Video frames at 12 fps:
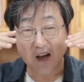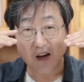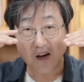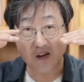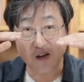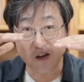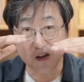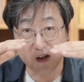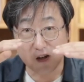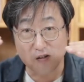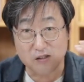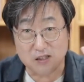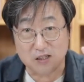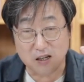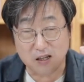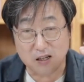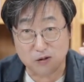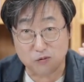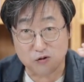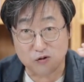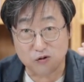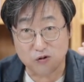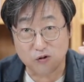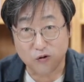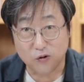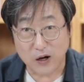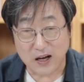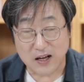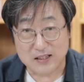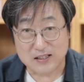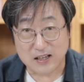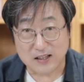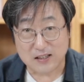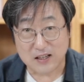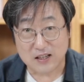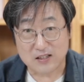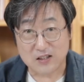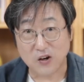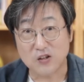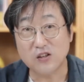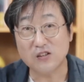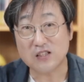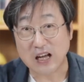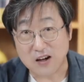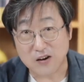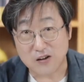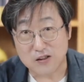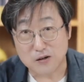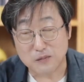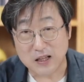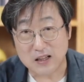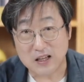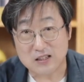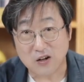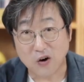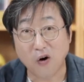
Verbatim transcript: 어떤 현실의 힘으로 화한 상태에서 어떤 사건을 만나서